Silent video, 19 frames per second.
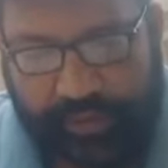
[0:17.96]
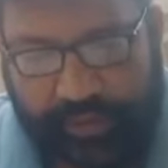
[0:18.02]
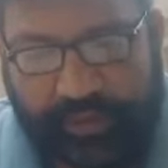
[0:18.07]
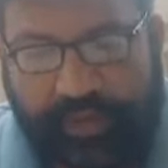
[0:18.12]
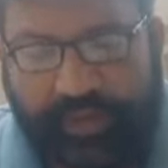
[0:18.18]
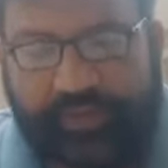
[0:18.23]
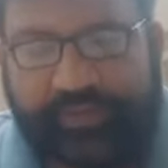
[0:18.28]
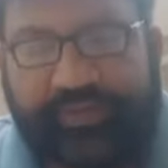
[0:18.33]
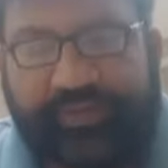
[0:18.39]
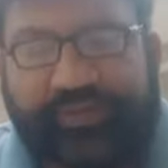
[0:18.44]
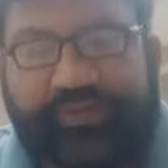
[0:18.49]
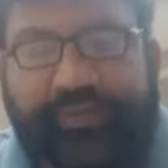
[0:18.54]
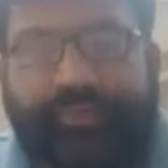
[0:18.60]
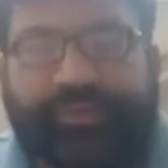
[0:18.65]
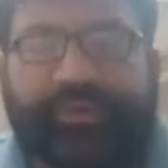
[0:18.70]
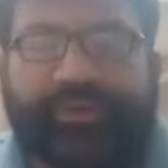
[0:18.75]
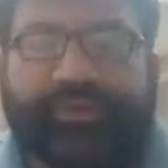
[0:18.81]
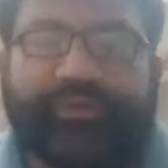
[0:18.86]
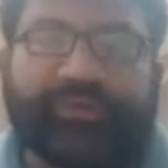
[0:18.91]
क्रॉस
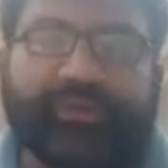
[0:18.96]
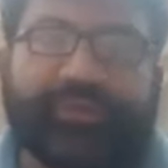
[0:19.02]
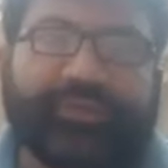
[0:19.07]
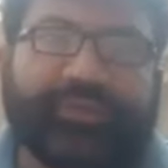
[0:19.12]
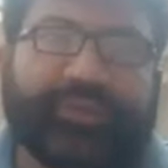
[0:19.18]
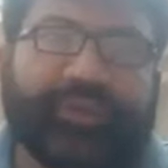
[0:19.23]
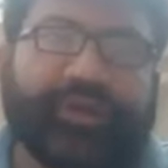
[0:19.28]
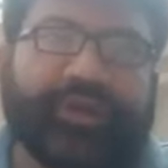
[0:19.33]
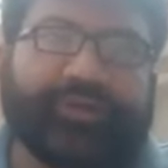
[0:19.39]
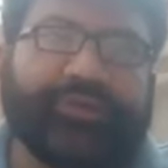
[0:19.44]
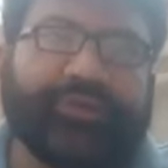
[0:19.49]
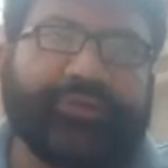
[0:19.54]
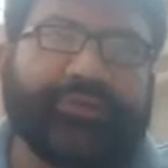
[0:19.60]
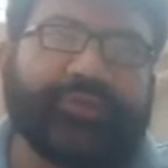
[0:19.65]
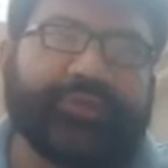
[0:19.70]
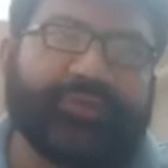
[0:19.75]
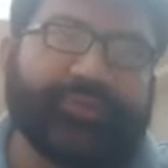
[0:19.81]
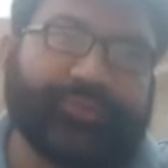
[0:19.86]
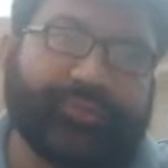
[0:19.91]
एग्ज़ामिनेशन बुनियादी तौर